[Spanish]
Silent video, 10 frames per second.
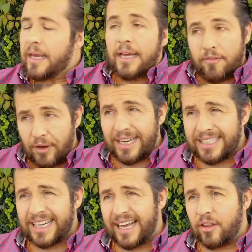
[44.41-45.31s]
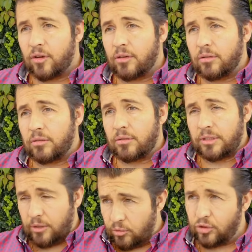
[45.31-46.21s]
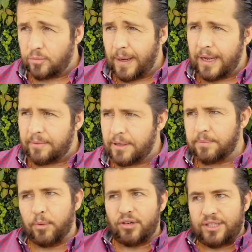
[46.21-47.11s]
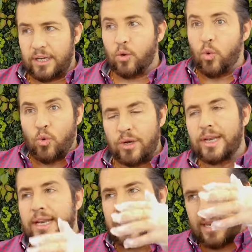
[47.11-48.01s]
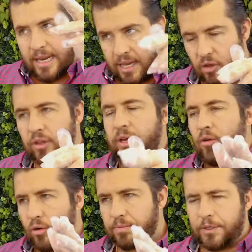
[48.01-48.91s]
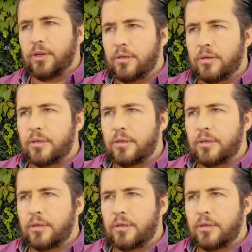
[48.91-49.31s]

que fue cancelado, según sus palabras, por ser un nido de corrupción.